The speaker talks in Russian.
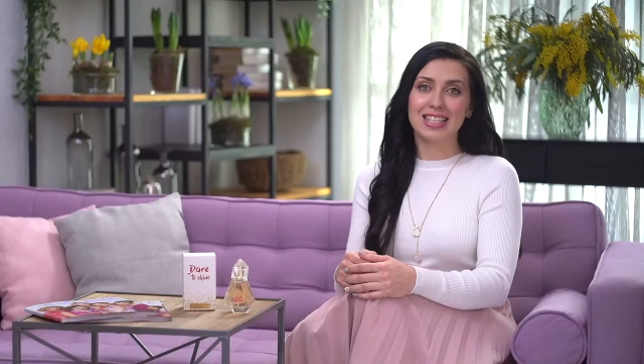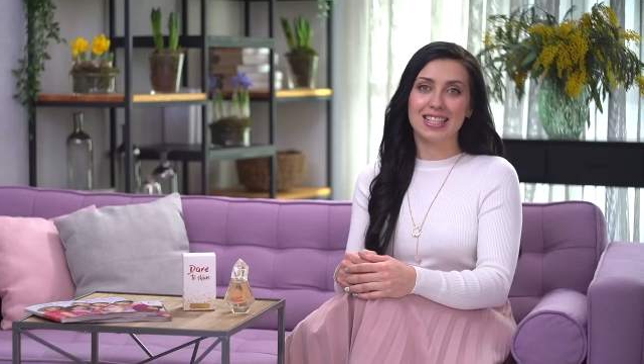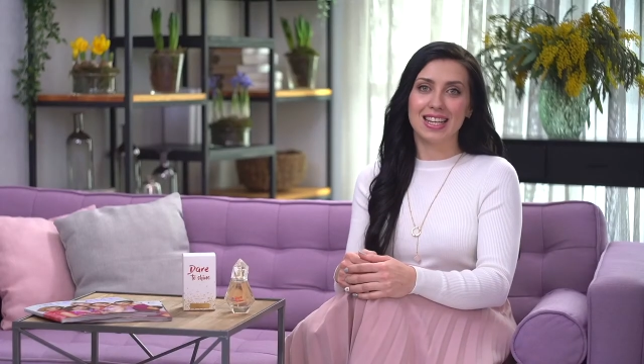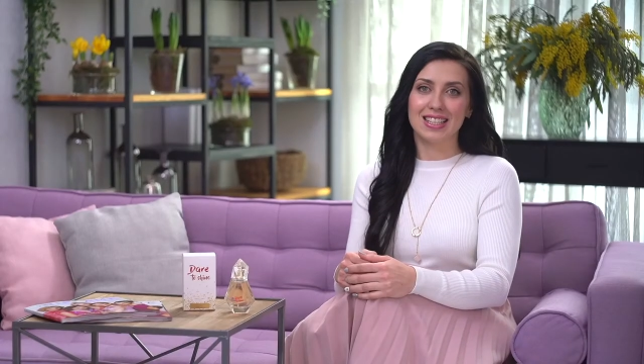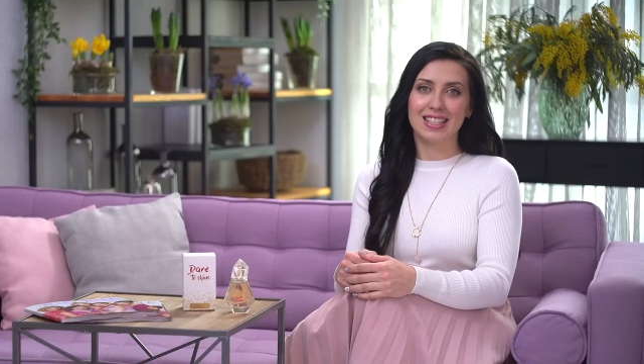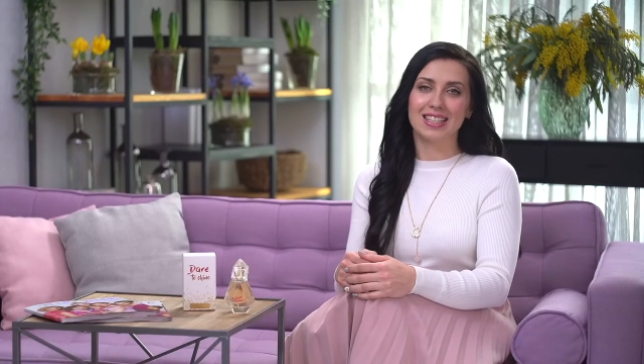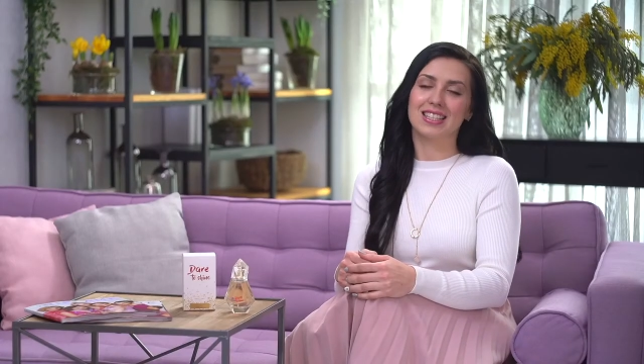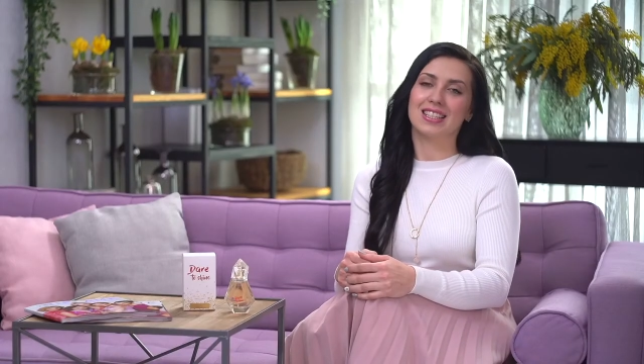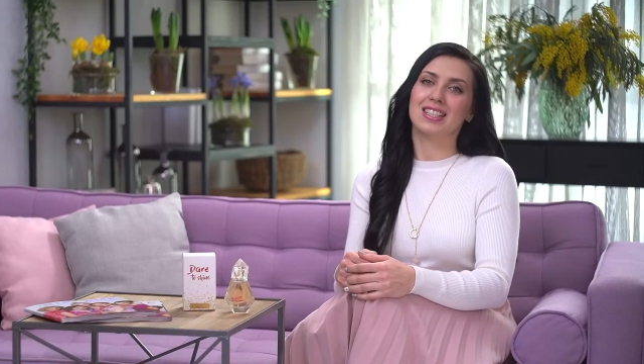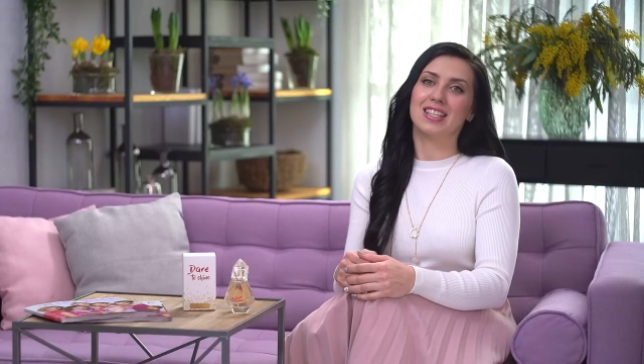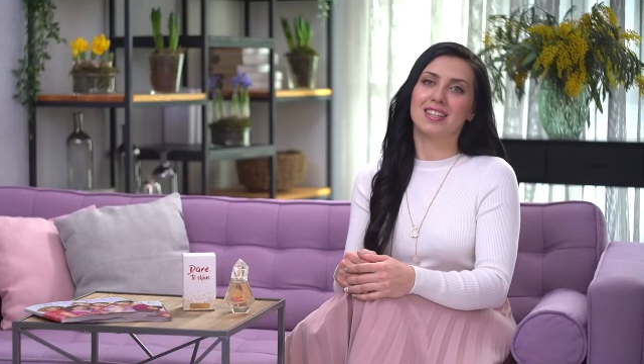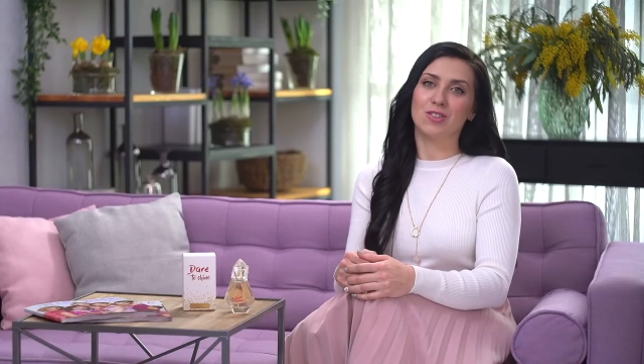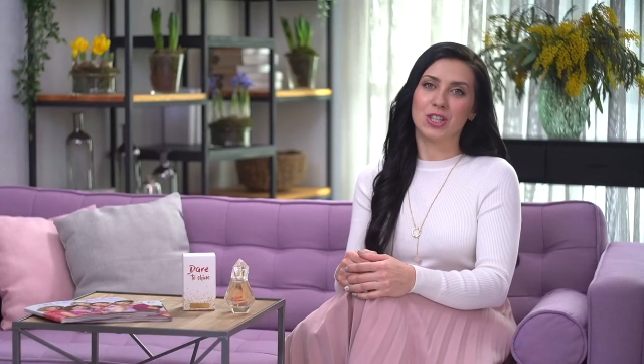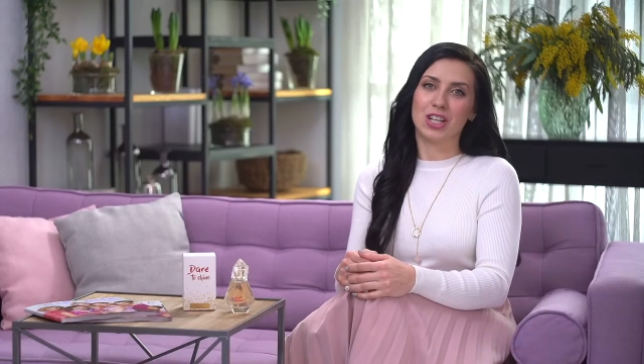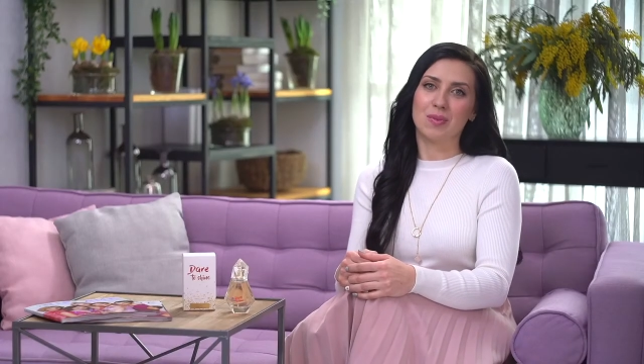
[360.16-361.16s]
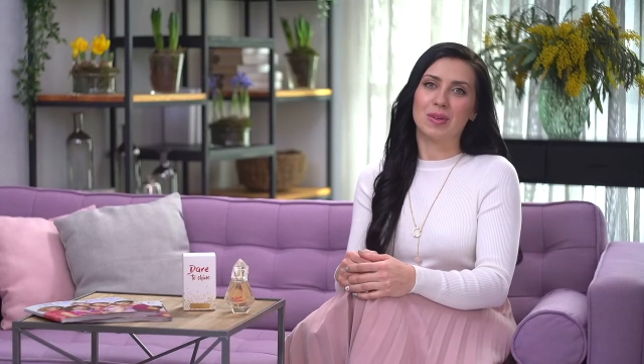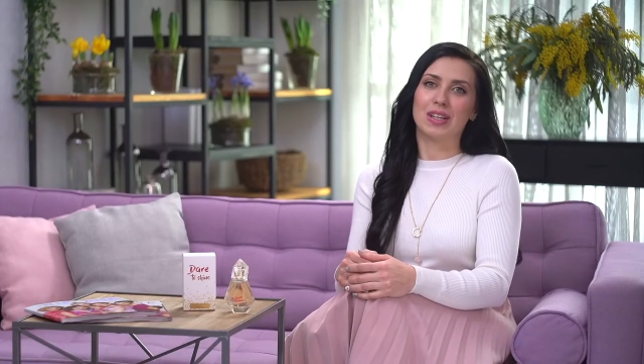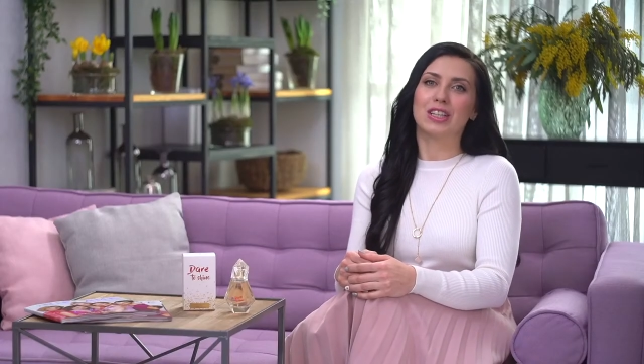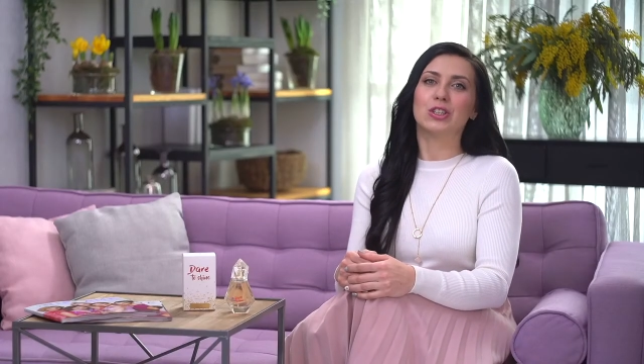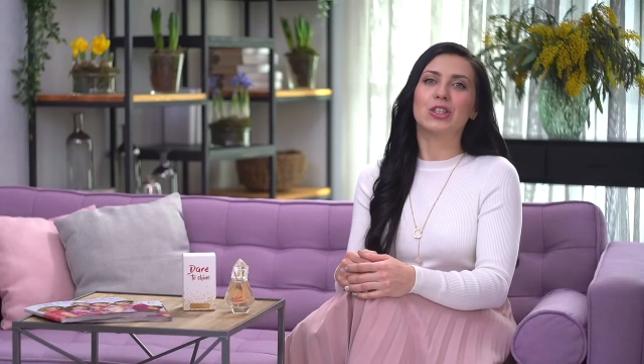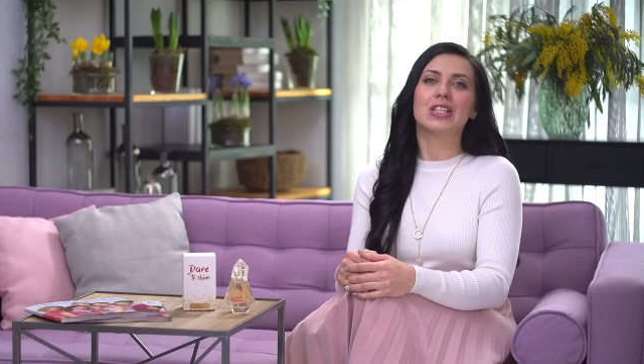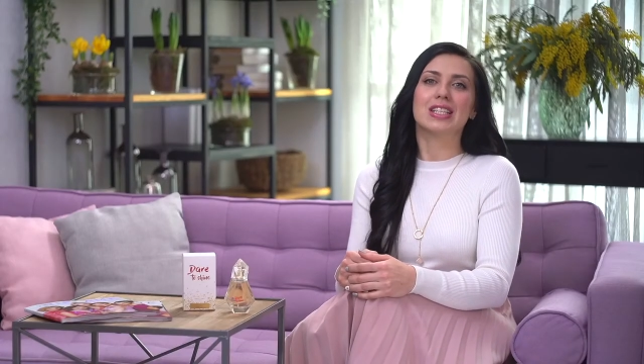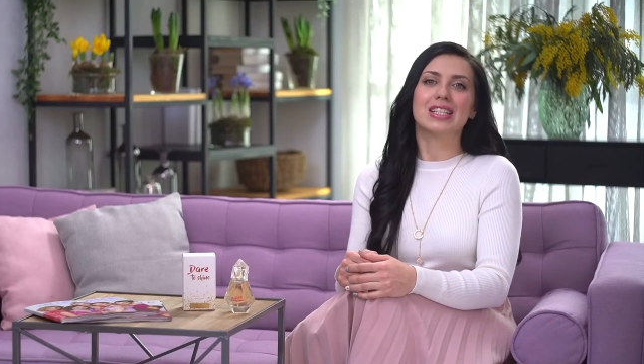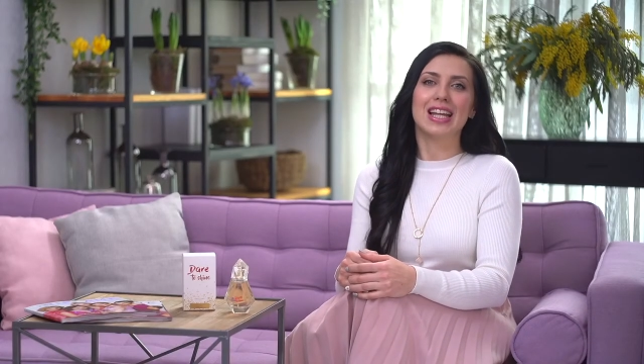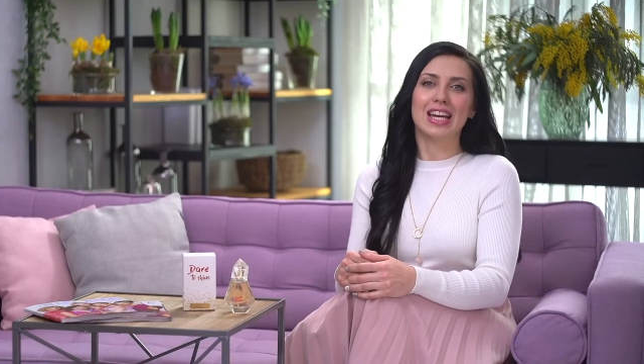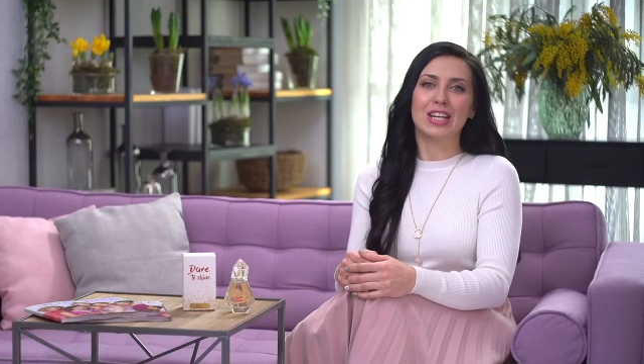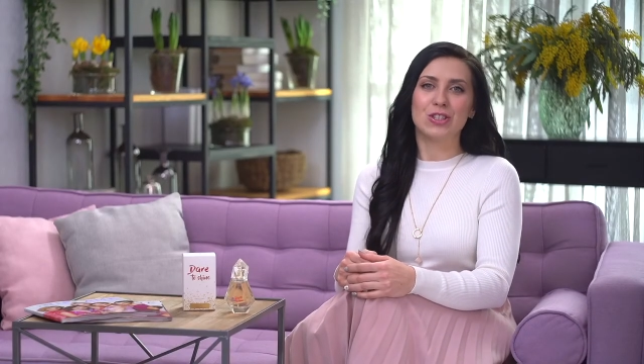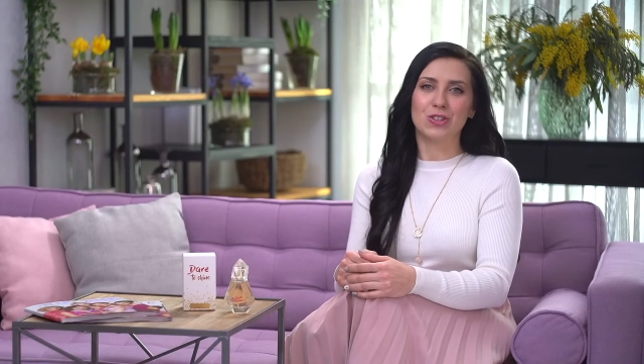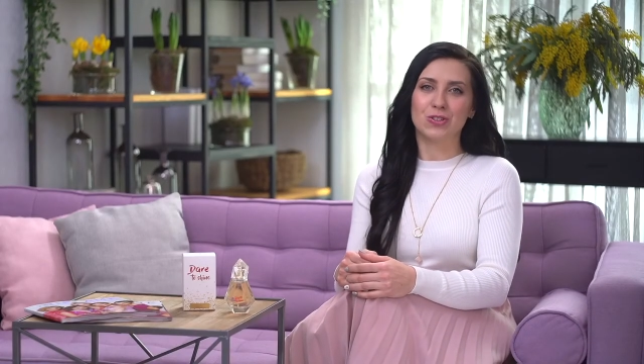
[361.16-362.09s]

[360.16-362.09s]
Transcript: оценится девушками, которые знают,